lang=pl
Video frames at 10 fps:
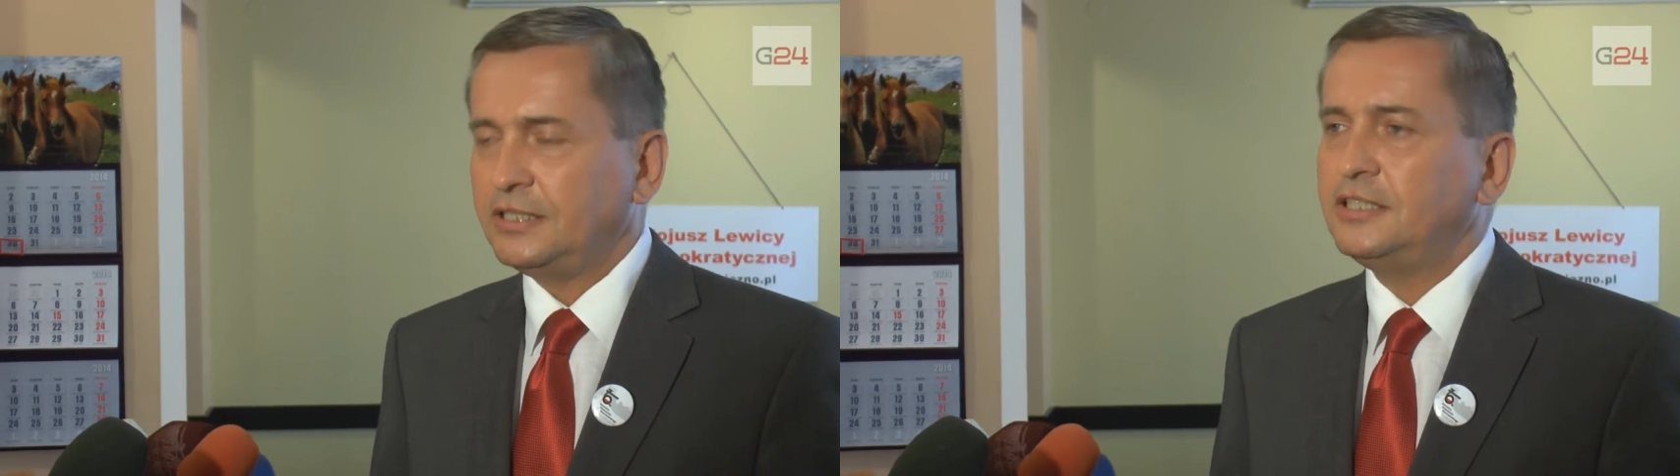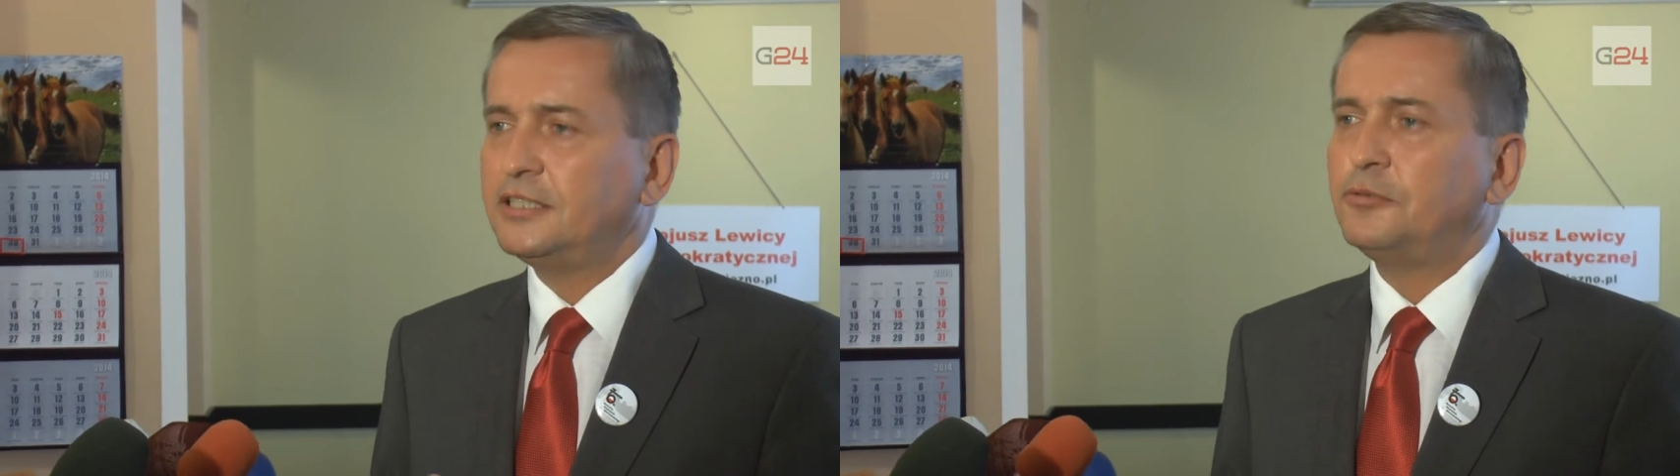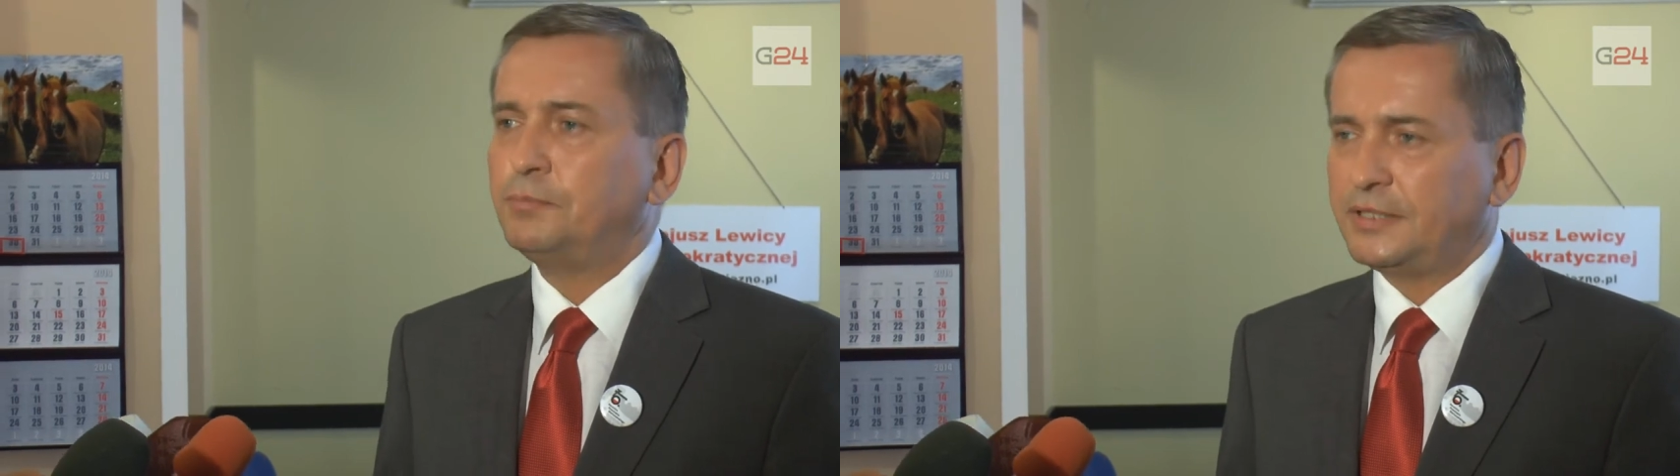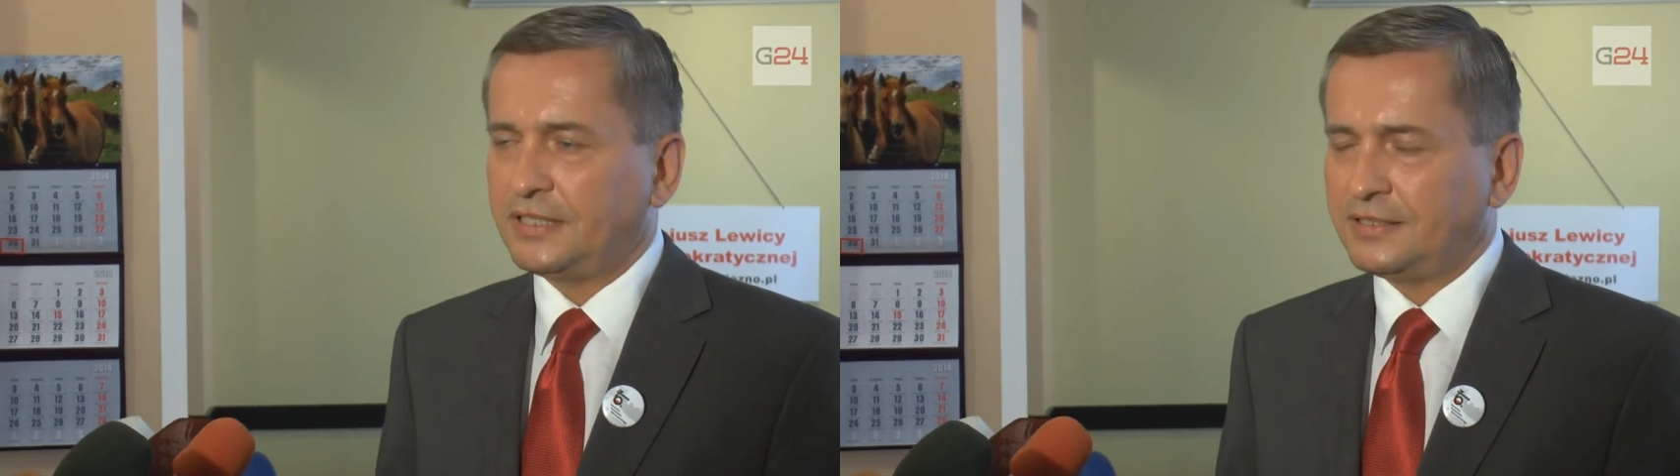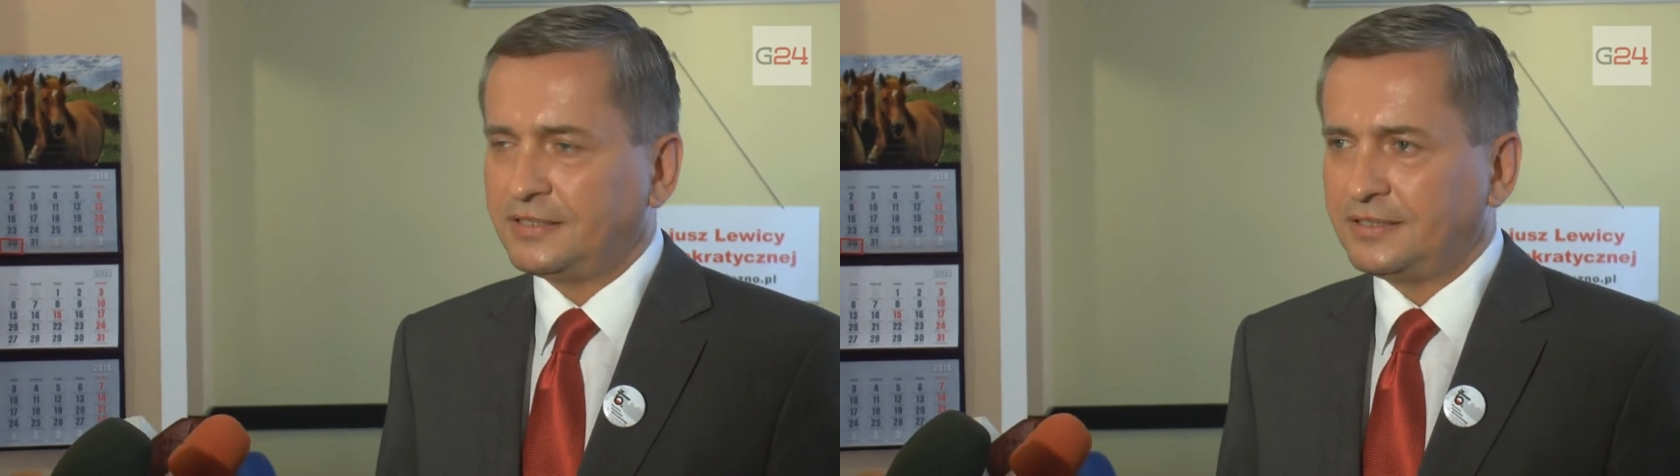ich
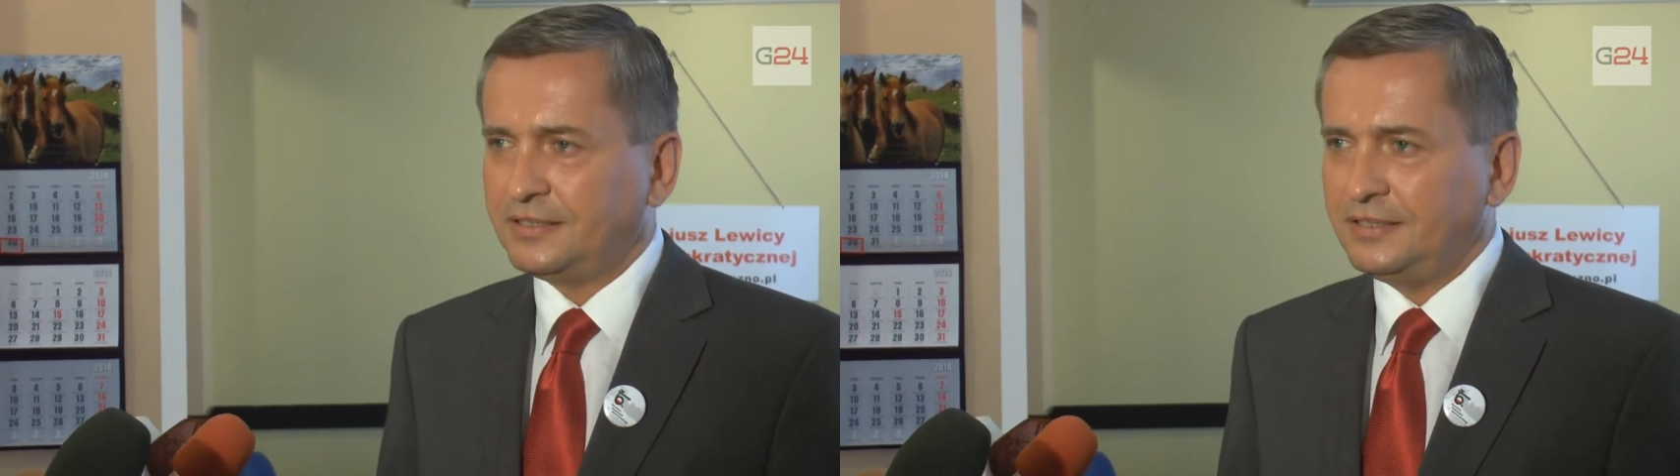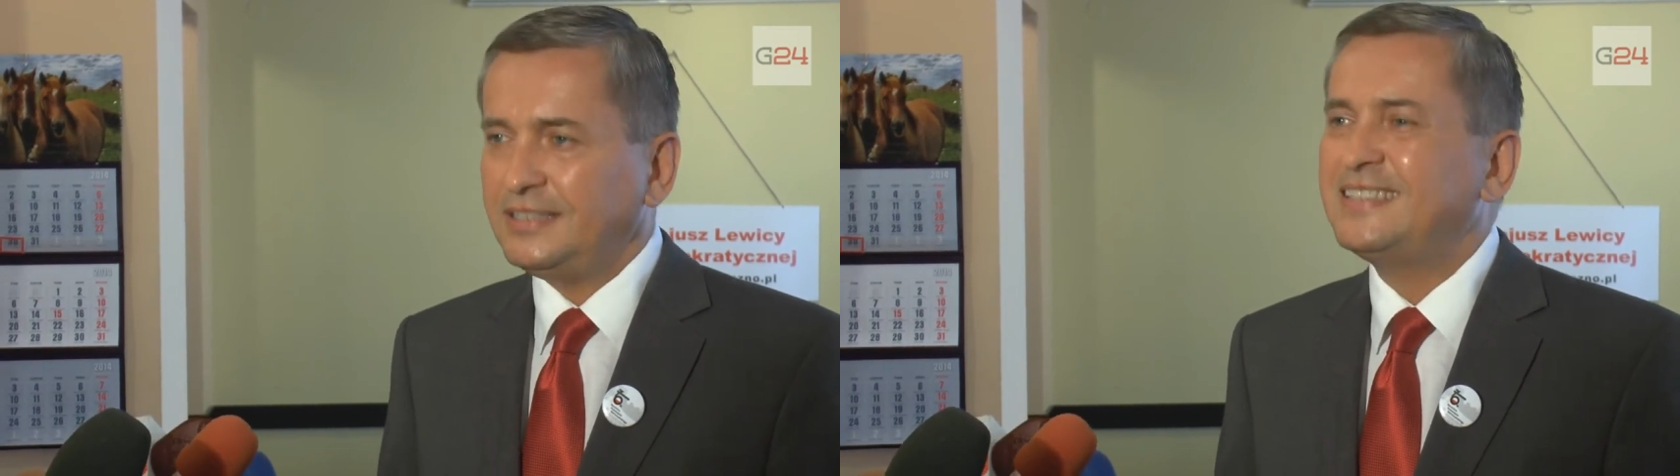kompetencji